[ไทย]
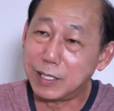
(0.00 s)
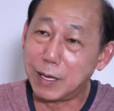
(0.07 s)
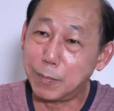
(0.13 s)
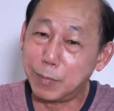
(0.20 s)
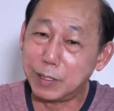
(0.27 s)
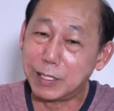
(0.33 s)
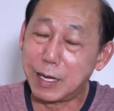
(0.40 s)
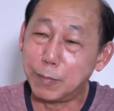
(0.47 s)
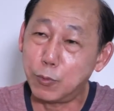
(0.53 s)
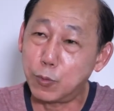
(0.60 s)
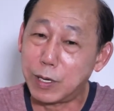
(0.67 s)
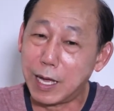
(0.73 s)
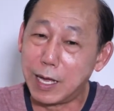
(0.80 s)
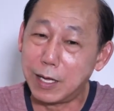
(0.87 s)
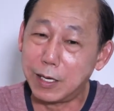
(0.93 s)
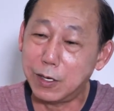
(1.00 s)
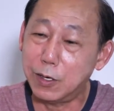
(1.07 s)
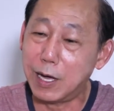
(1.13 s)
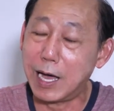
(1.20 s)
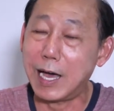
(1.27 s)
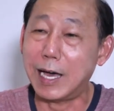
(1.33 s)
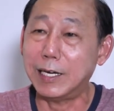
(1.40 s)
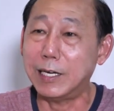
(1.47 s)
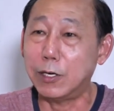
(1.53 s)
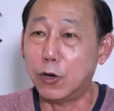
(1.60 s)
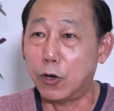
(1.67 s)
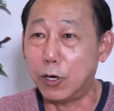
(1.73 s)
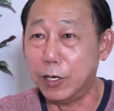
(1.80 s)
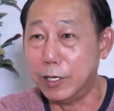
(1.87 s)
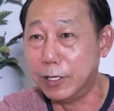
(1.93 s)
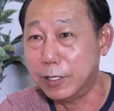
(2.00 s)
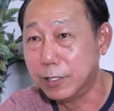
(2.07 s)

ทำไปทำลูกค้าเอออาหารอร่อย